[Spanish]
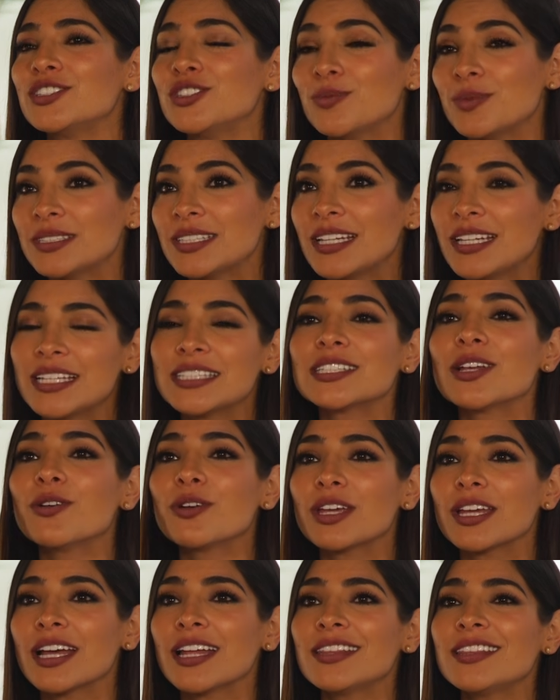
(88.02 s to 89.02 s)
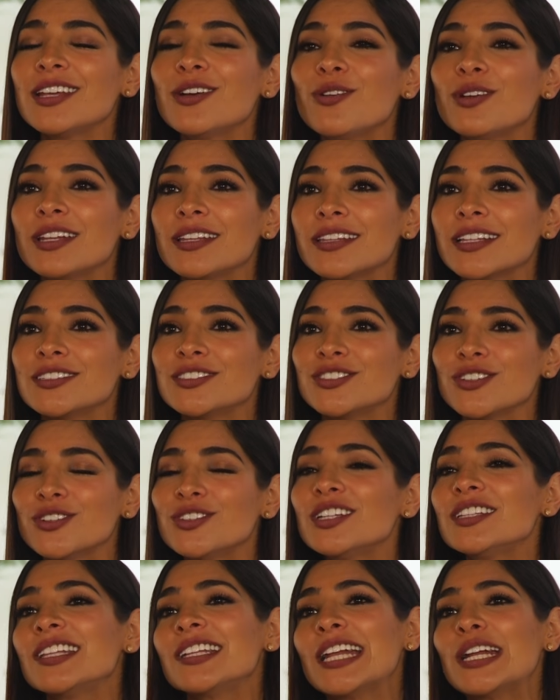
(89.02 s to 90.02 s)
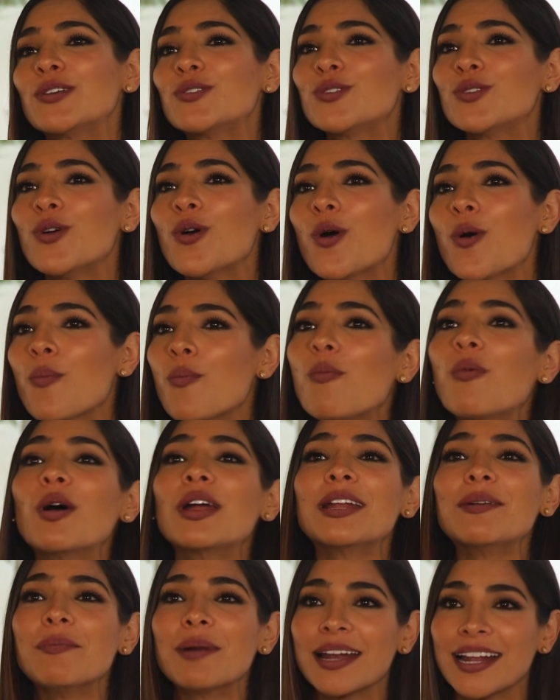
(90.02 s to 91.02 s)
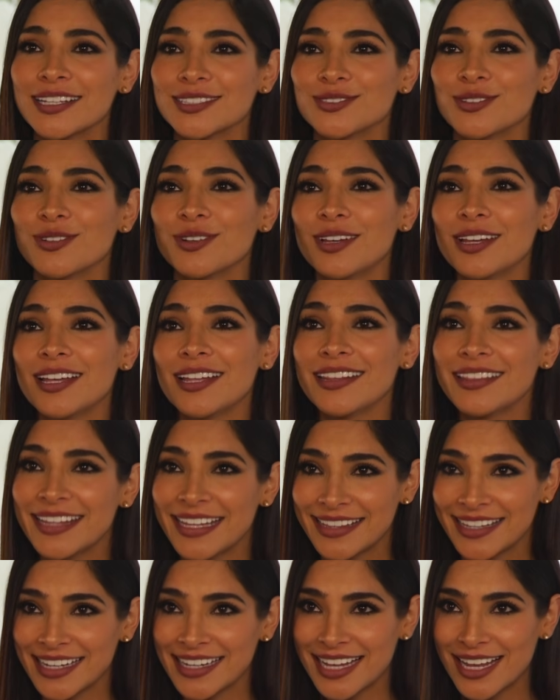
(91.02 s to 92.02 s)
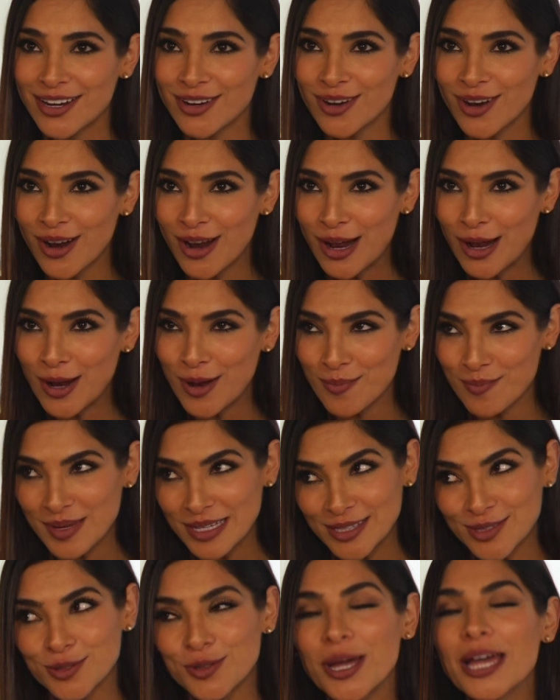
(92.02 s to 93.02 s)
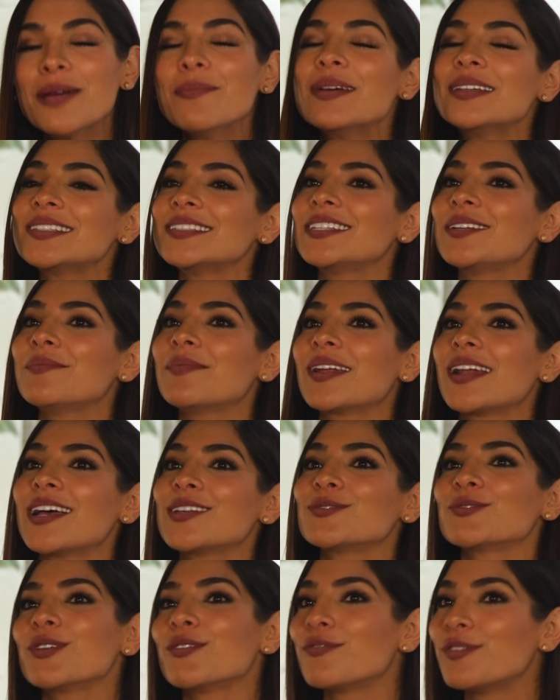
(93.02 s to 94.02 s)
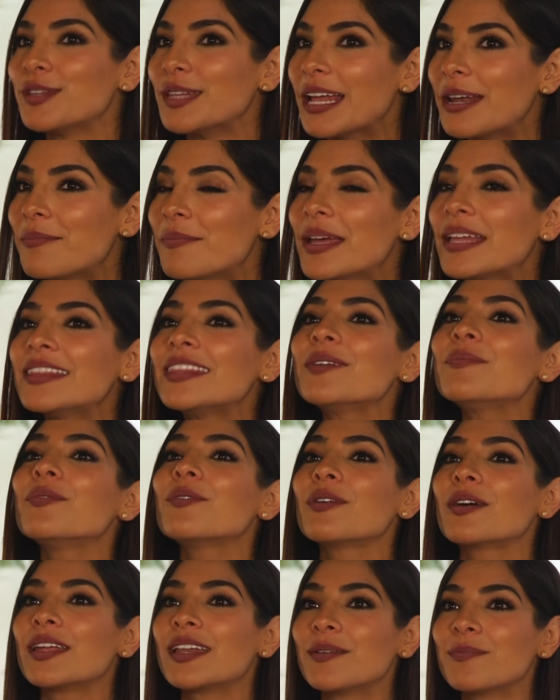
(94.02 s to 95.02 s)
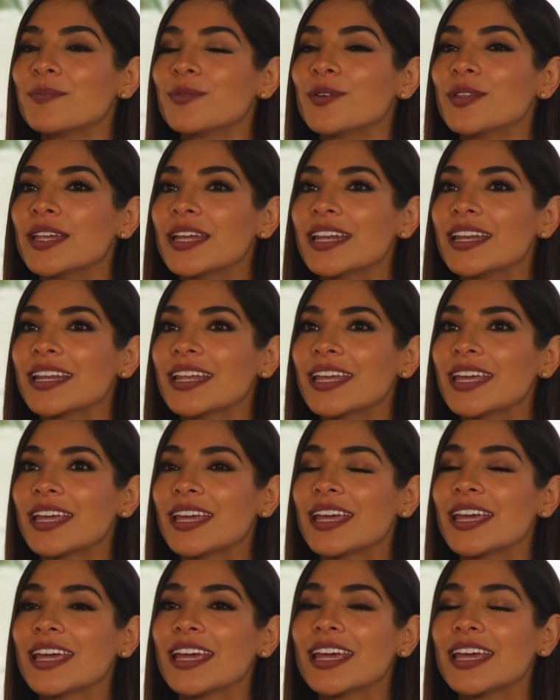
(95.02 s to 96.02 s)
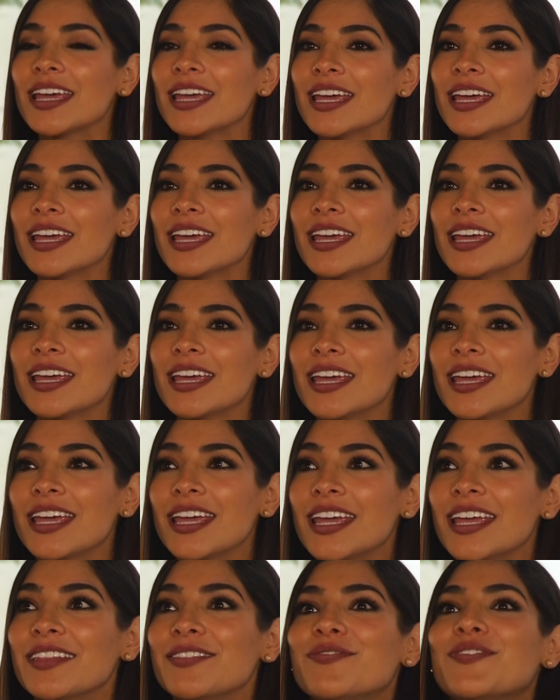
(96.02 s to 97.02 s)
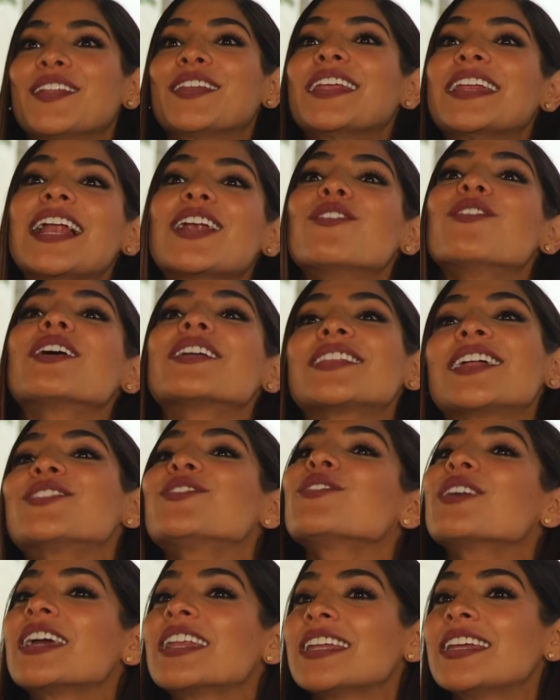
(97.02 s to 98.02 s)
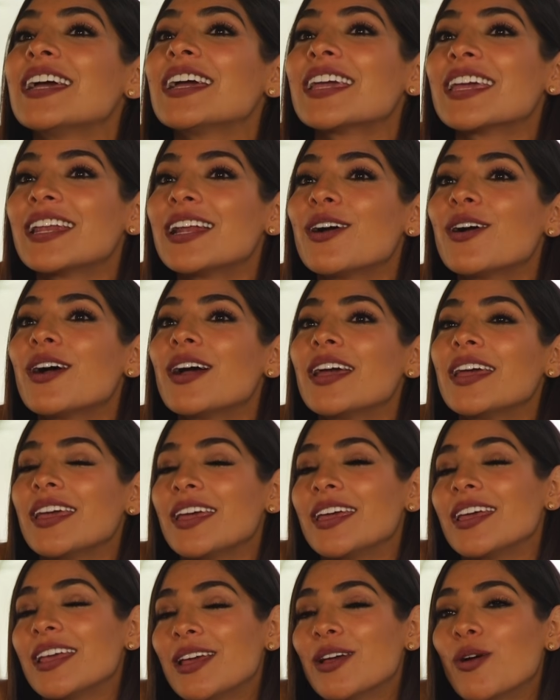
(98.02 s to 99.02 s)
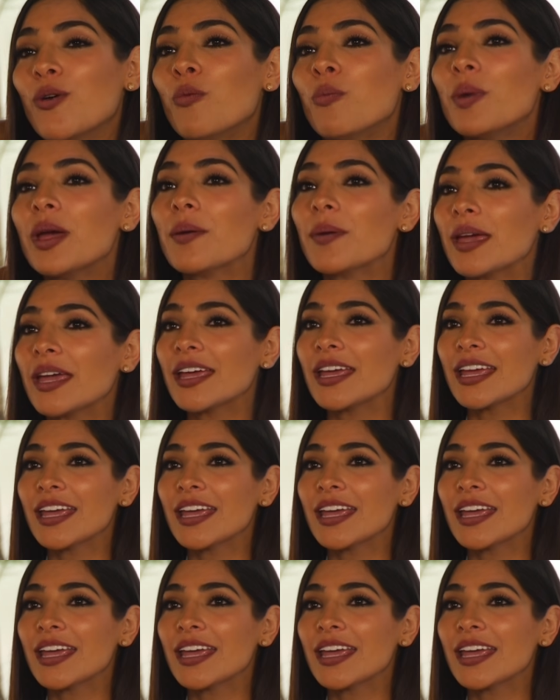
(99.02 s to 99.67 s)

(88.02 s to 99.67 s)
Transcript: Yo me salí de estado gigante con la intención de tener un buen embarazo, de tener mis nueve meses de embarazo, de finalmente poder, poder eh, eh, tener algo que tanto quería, que era eh, un bebé.